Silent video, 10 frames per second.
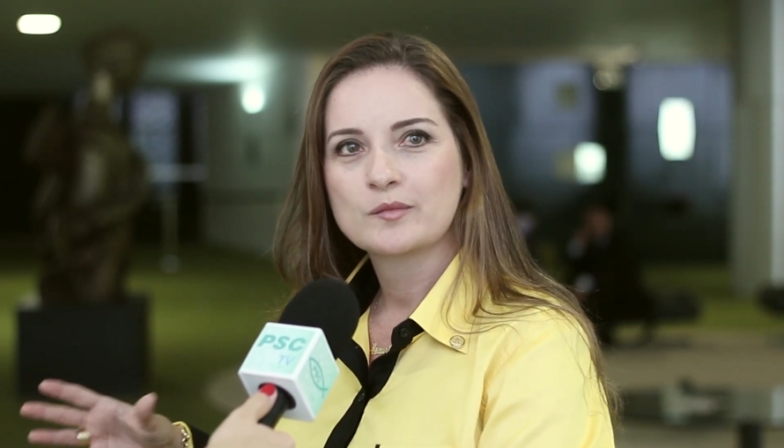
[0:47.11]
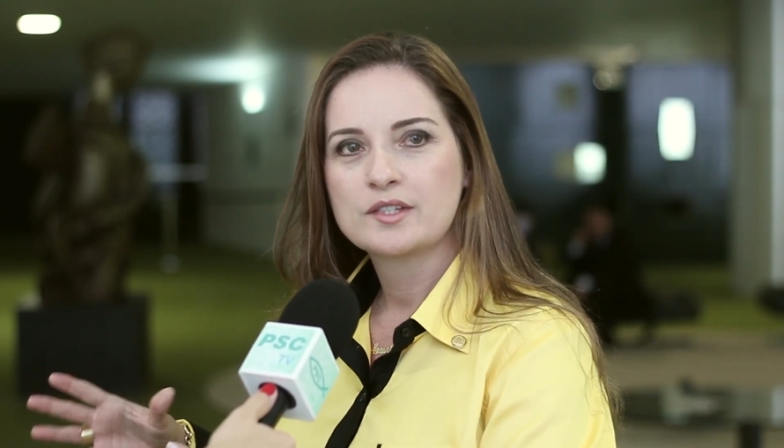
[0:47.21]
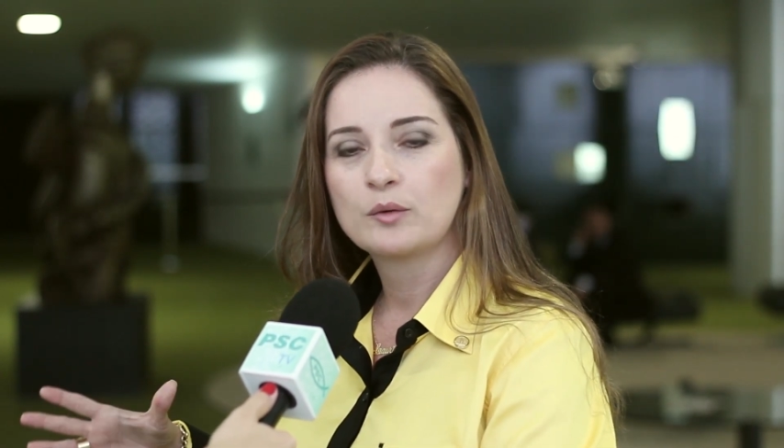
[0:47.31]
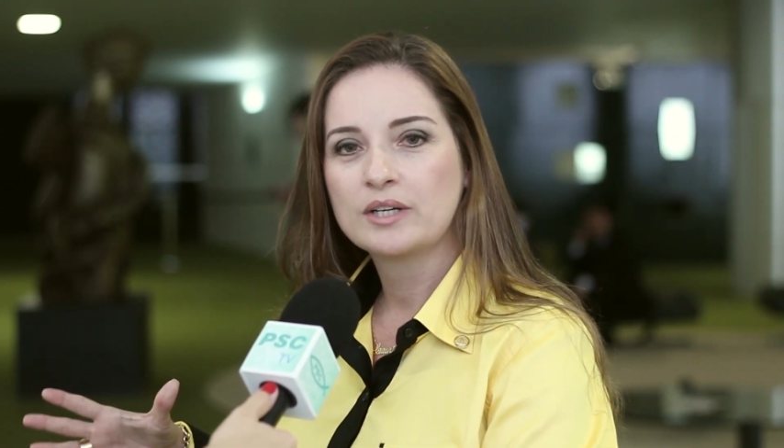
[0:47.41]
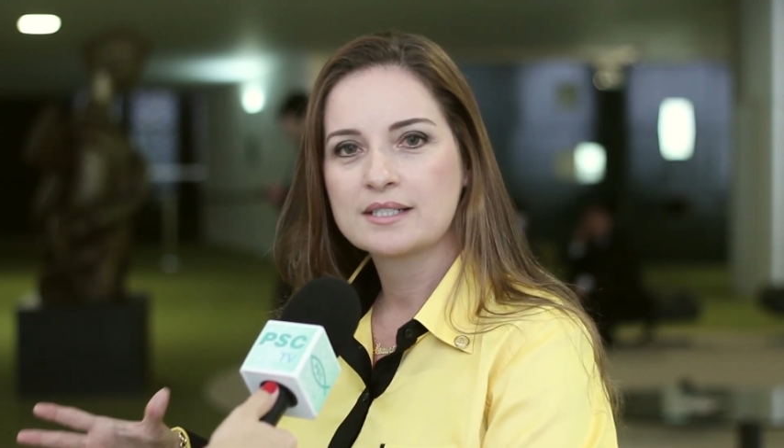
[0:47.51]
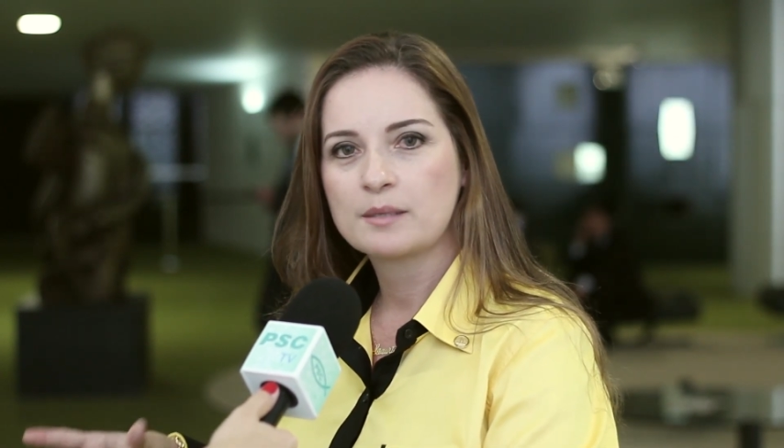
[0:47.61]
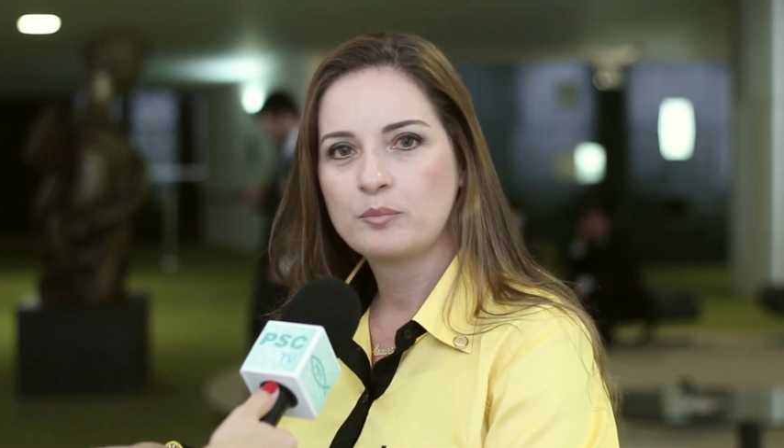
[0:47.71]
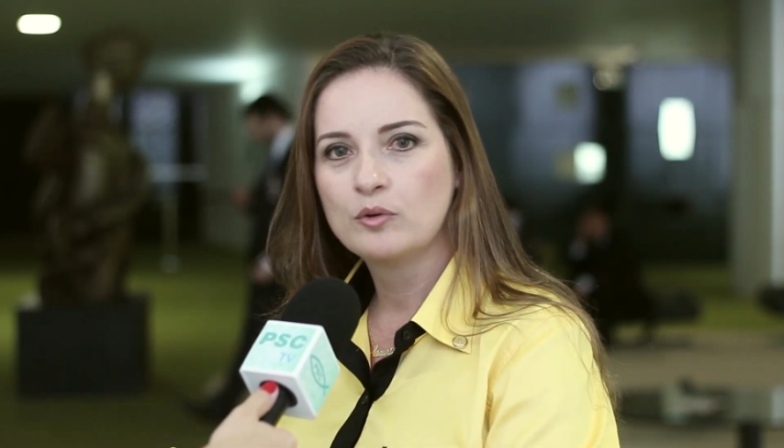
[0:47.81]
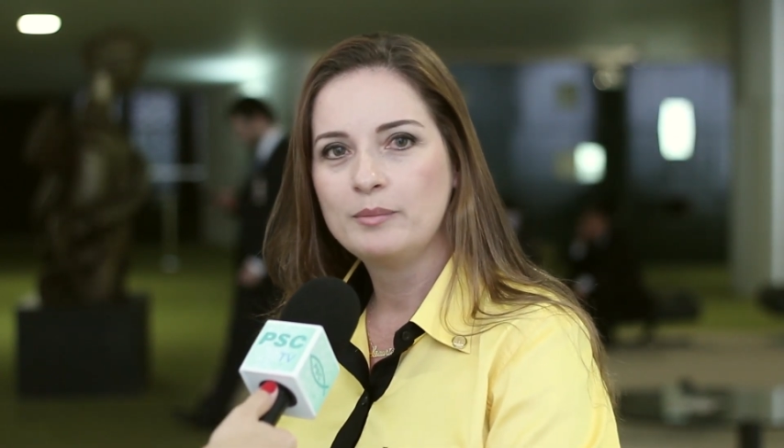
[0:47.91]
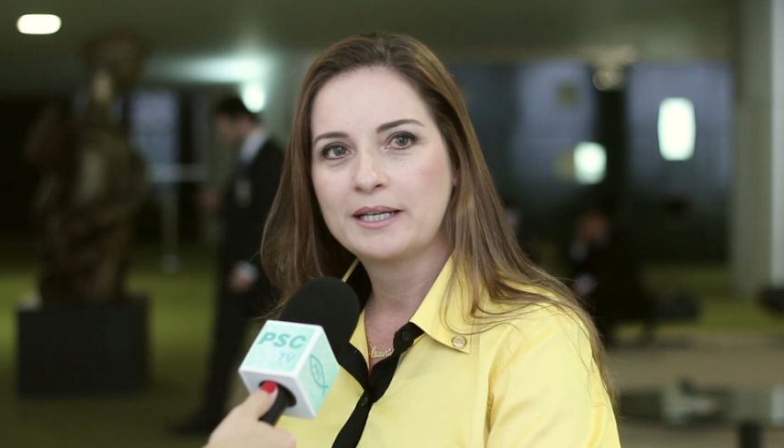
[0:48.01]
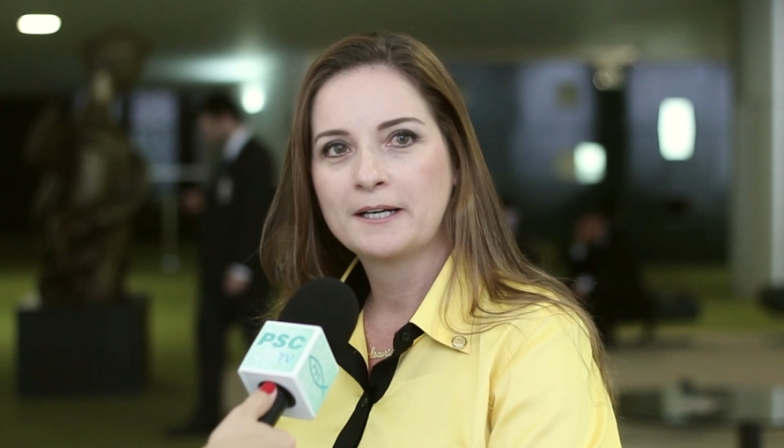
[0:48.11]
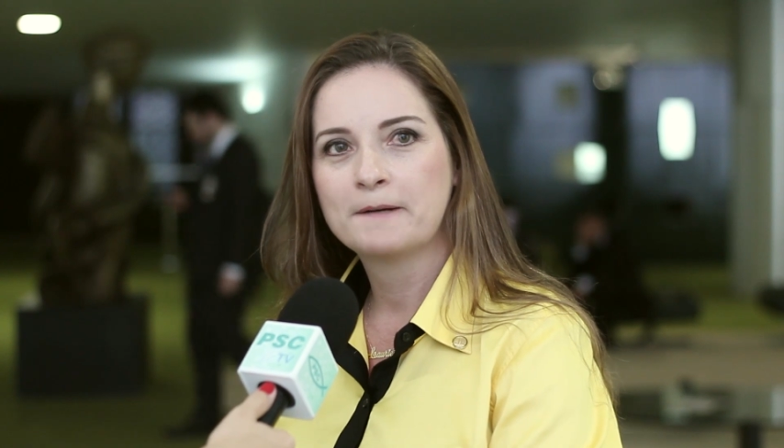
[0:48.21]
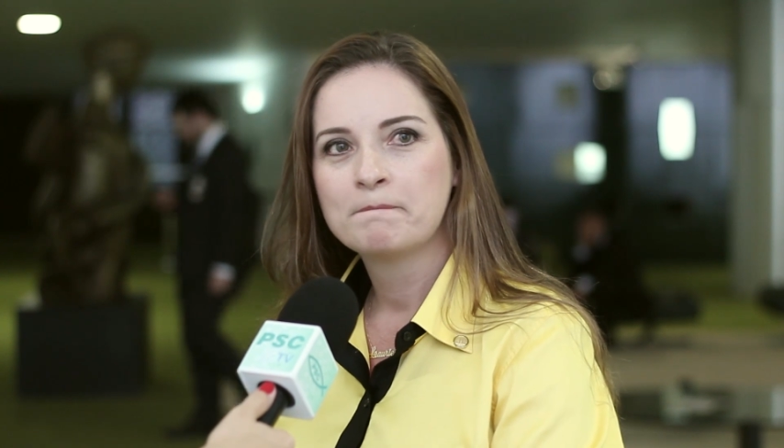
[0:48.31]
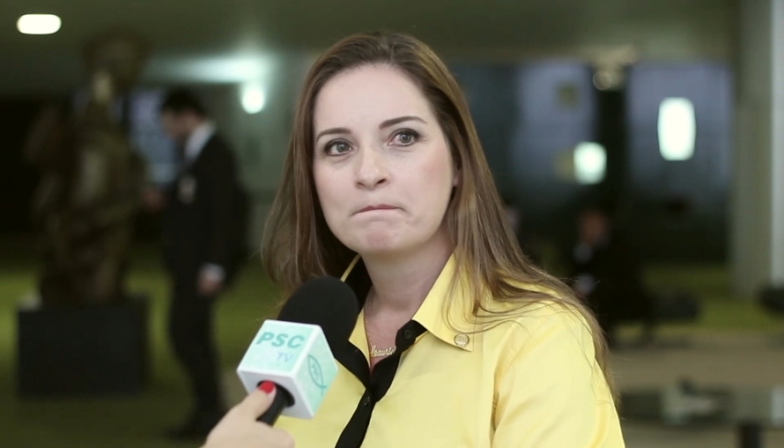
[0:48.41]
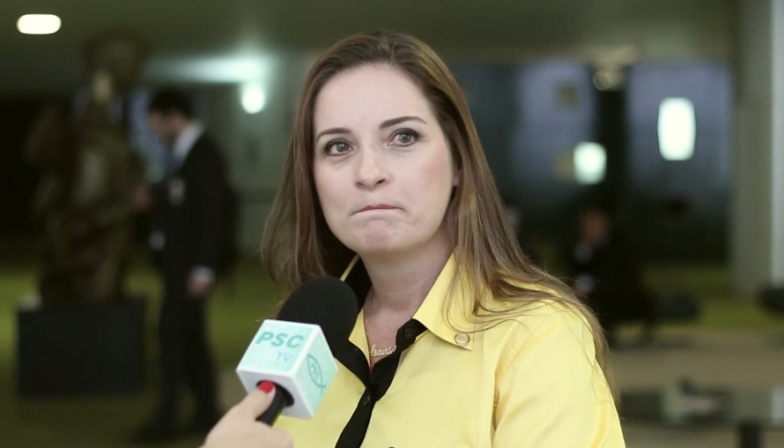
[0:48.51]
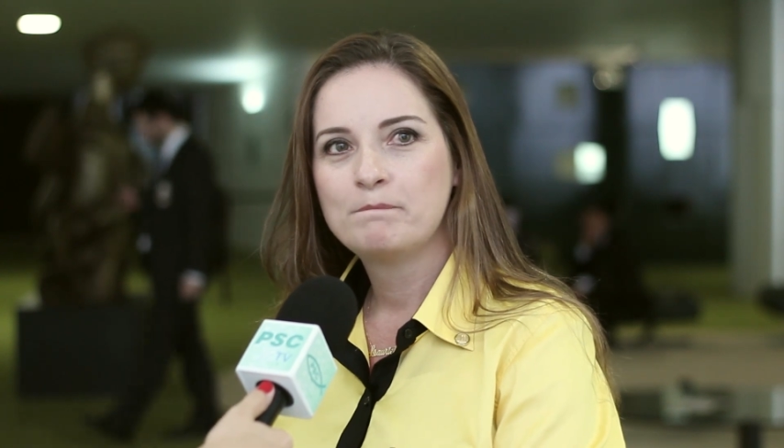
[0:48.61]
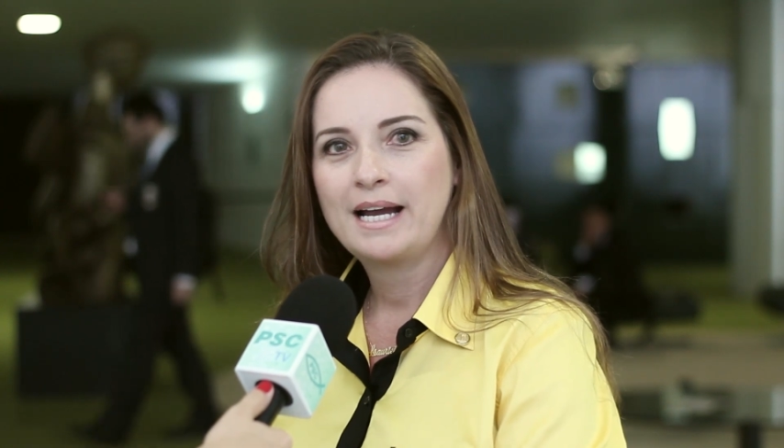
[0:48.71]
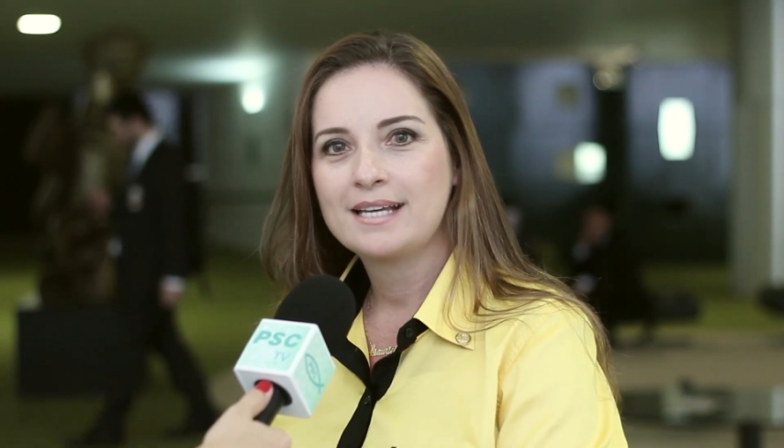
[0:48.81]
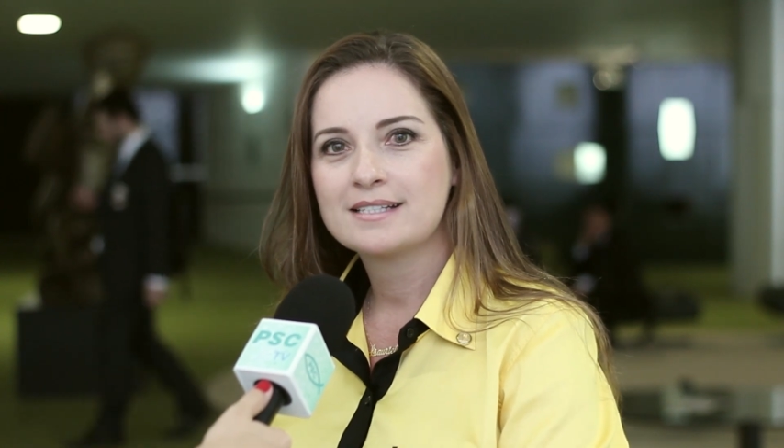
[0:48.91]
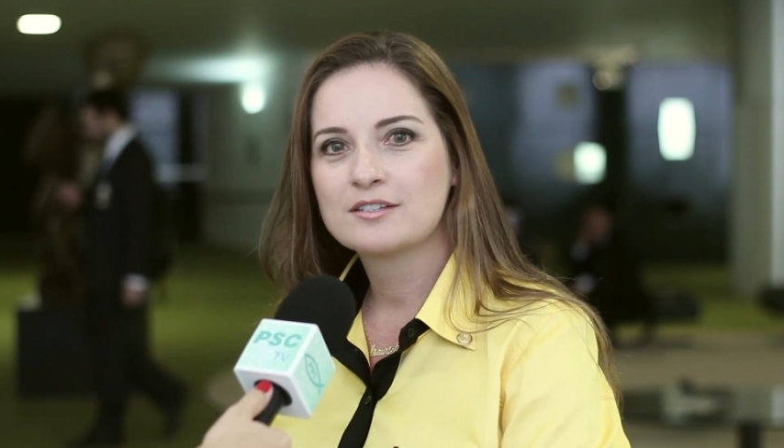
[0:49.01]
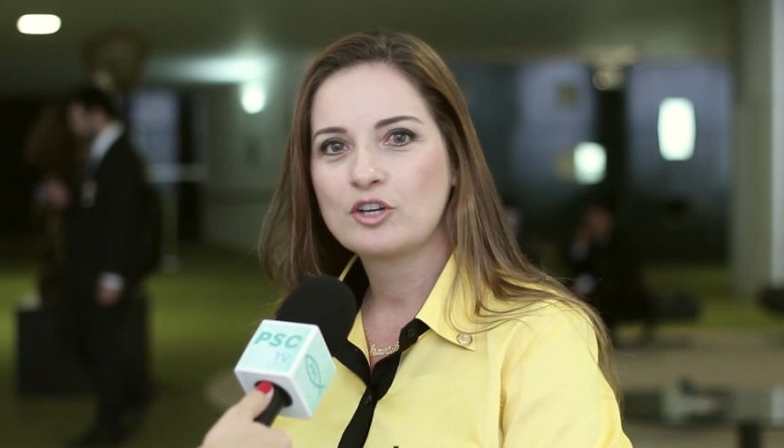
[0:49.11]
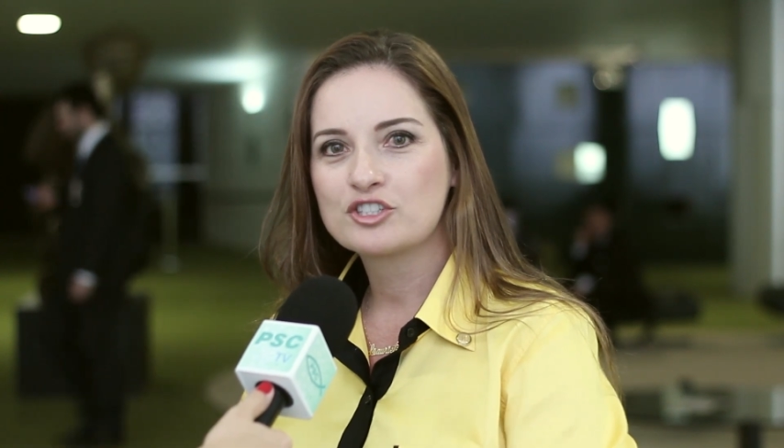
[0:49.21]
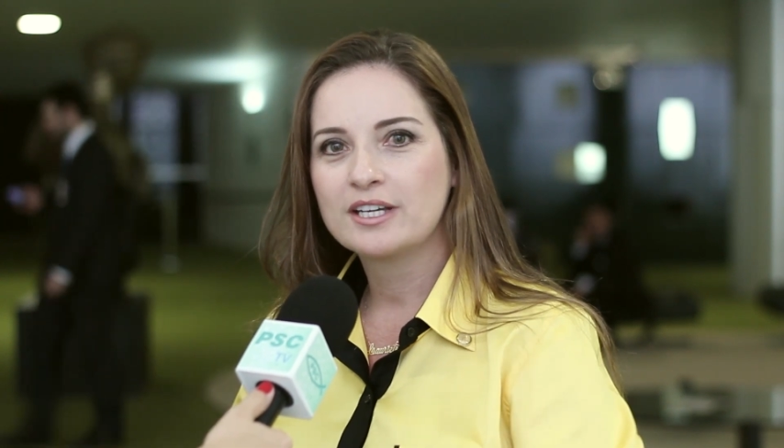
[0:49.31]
segurança pública, mas nós